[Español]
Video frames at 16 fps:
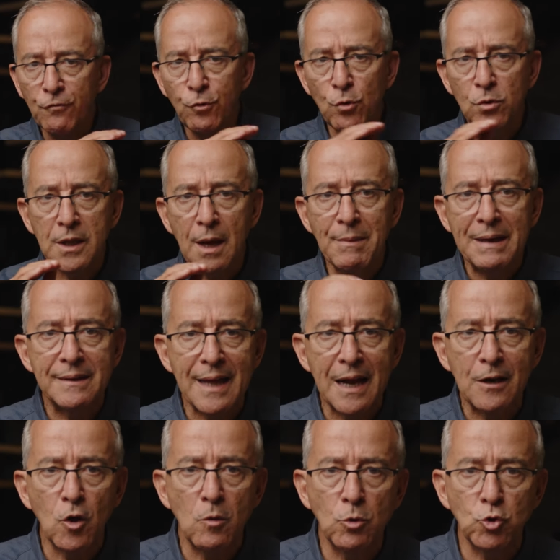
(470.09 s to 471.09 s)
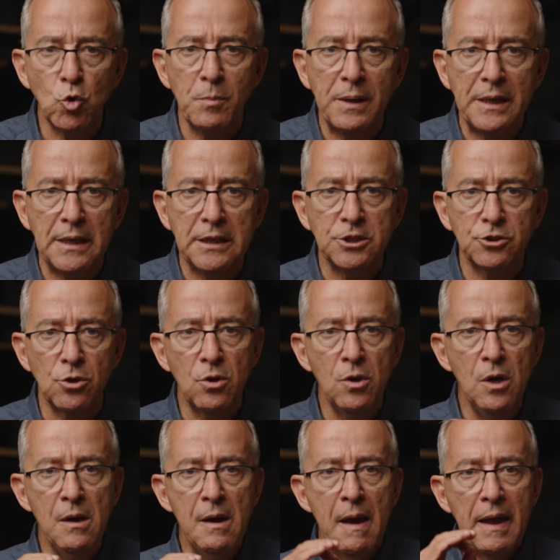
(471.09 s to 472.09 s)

fundamental como suministro